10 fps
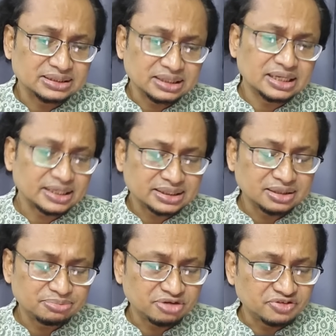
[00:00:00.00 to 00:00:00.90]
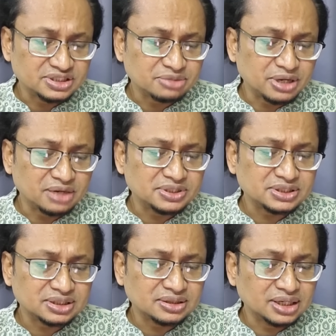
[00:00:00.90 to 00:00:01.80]
সেন্ট্রাল না একটা প্রভিন্সের পার্লামেন্ট
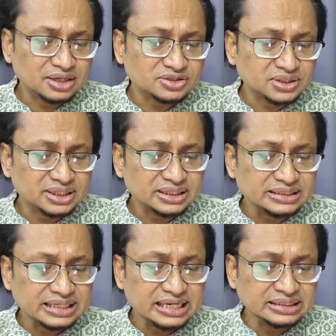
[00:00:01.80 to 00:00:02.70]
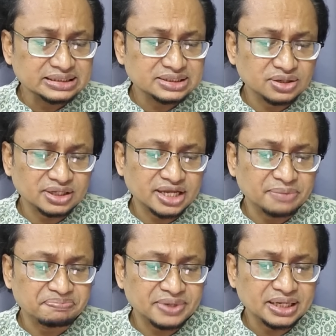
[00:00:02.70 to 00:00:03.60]
অস্ট্রেলিয়ান গ্রিনস দলের
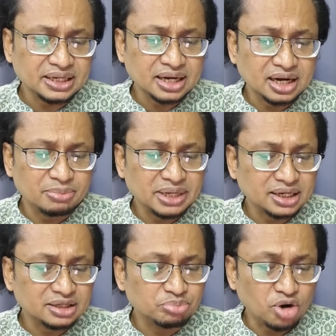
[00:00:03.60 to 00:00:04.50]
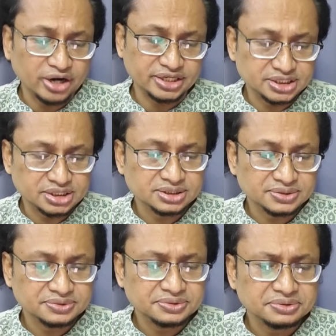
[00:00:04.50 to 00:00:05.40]
এমপি আবিগালি বয়েড
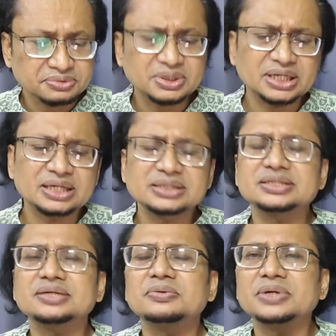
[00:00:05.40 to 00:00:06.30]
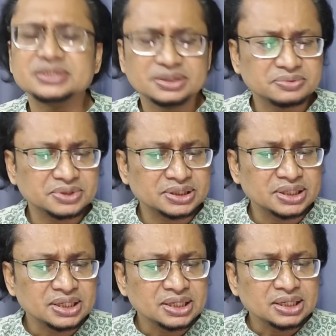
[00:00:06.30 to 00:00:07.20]
উনি যেটা করেছেন উনি
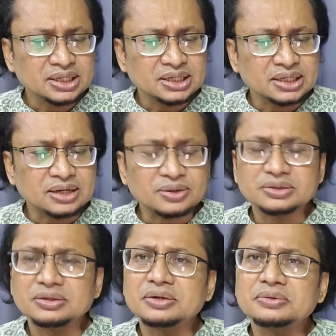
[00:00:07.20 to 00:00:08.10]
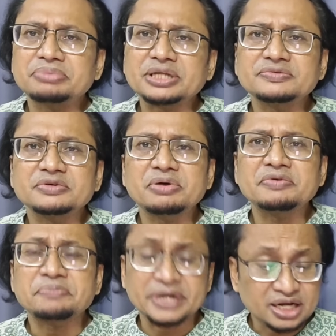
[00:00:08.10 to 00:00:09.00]
কতগুলো
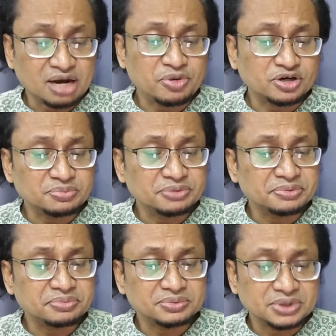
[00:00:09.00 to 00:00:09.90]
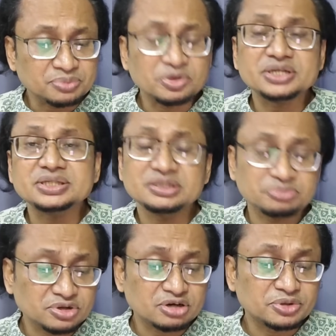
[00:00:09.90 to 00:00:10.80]
প্রাথমিকভাবে প্রেক্ষাপট মানে বলেছেন যে
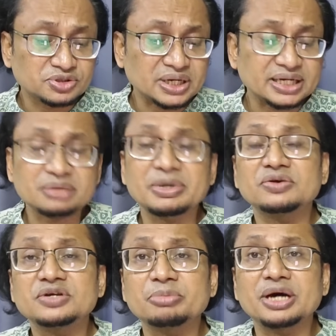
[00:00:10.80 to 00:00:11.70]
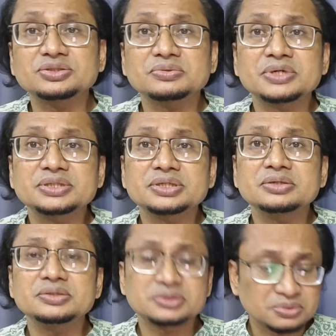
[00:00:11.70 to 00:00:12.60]
পনেরো বছর আগে একটা ভালো নির্বাচন
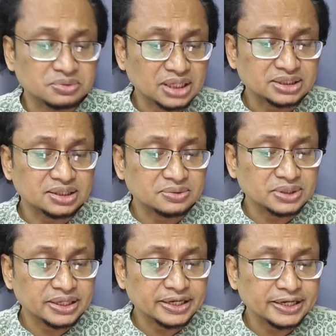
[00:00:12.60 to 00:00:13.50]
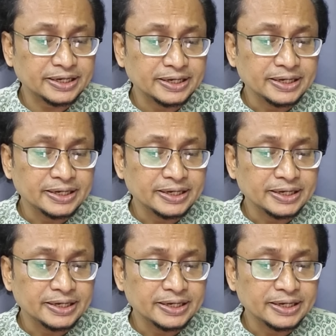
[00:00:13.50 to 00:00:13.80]
হয়েছিল চোদ্দো আঠারো থেকে